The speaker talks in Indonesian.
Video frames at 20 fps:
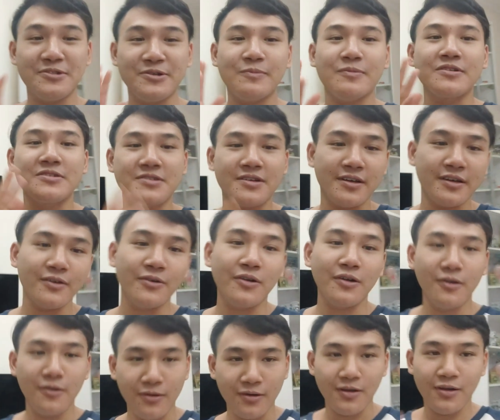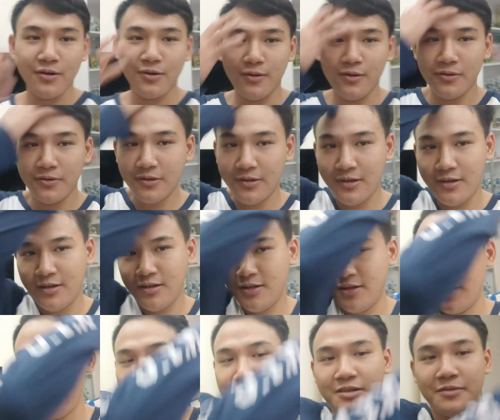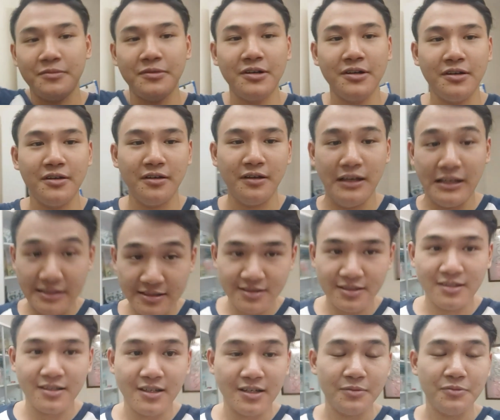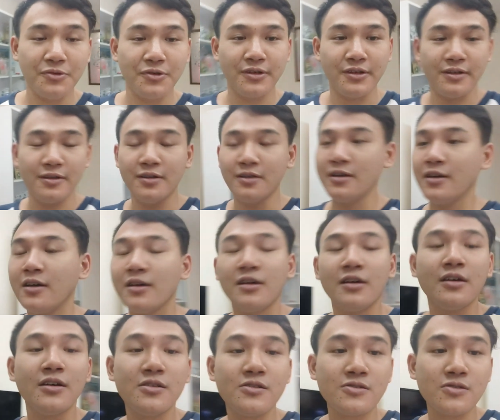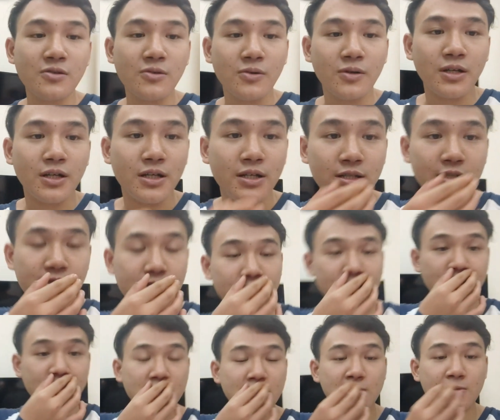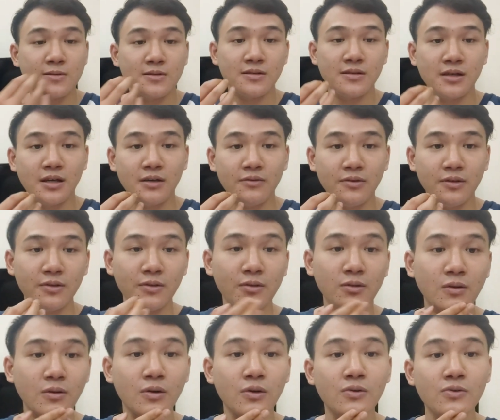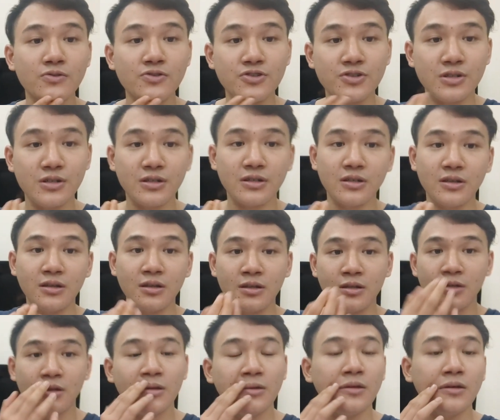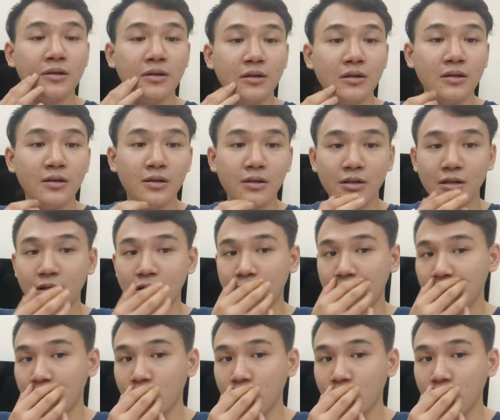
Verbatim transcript: masih percaya orang-orang kalau gue SMA nggak sih nggak mungkin so yeah this is have a look oh shit ini adalah